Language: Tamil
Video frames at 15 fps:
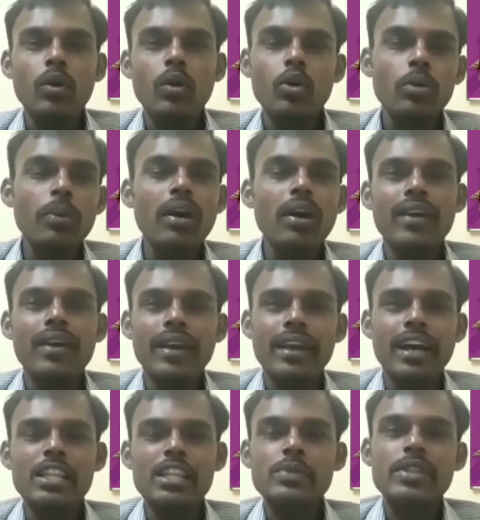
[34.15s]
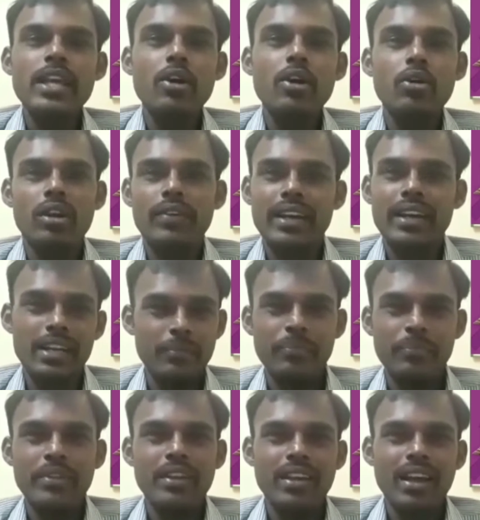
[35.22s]
குரு பகவானை அதிபதியாக கொண்டவர்கள்
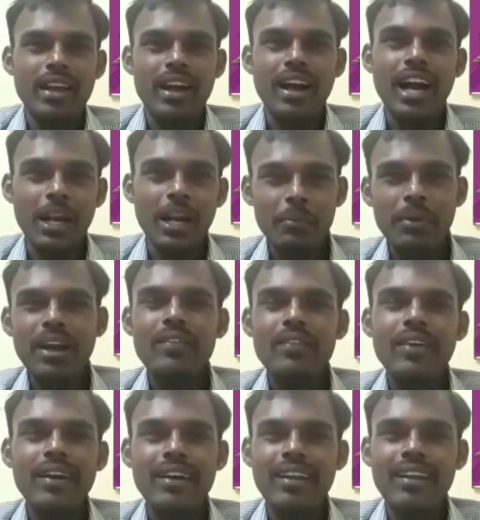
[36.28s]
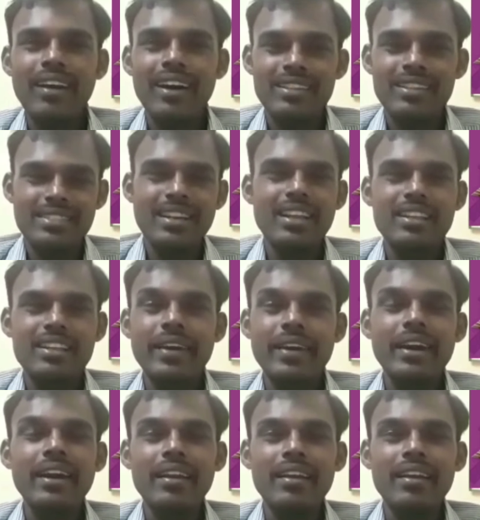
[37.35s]
அன்பானவர்கள்
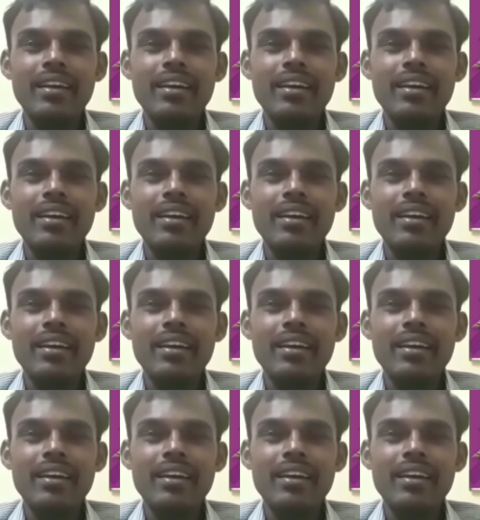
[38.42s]
அசராதவர்கள்